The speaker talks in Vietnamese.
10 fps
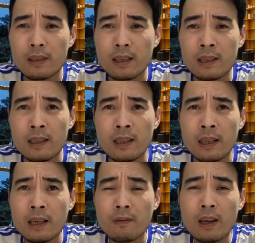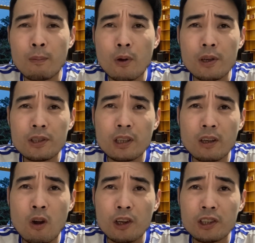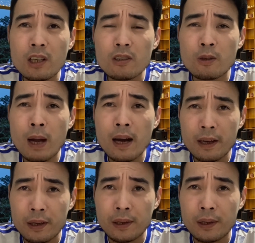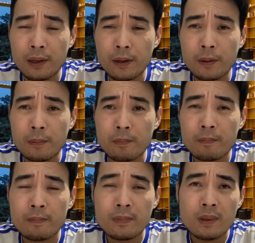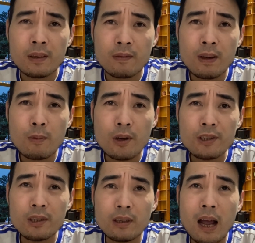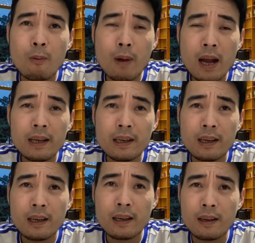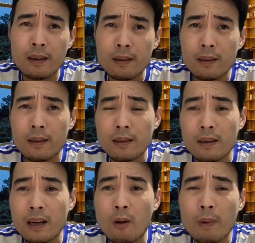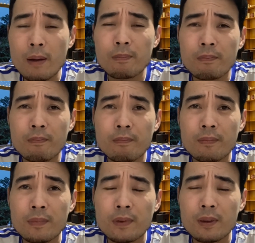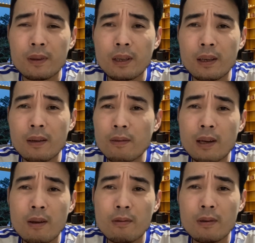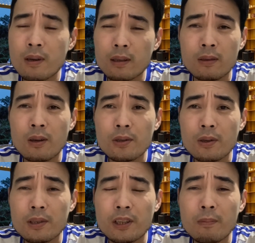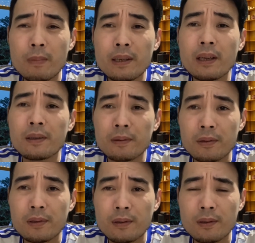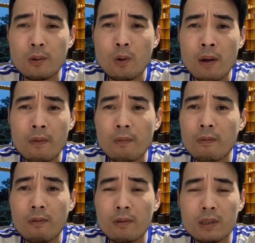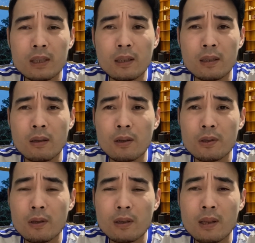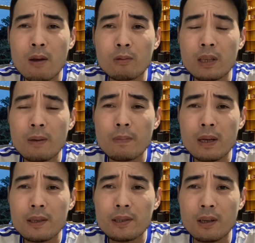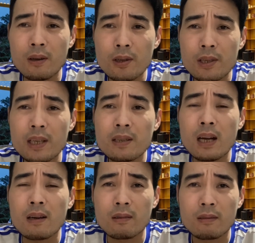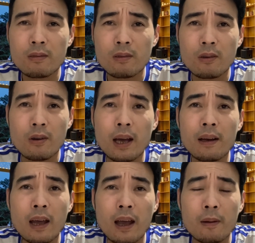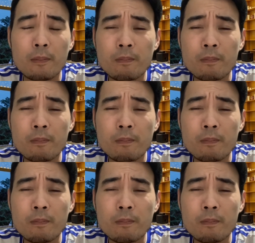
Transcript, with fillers: đấy và một cái sự ngọt sớt của bà này đấy và một cái sự thảo mai đấy. lẻo mép thì nó đều được gọi cho là chứng minh hết qua sự gọi cho là giao tiếp mấy cái sự gọi là nhìn nhận của khán giả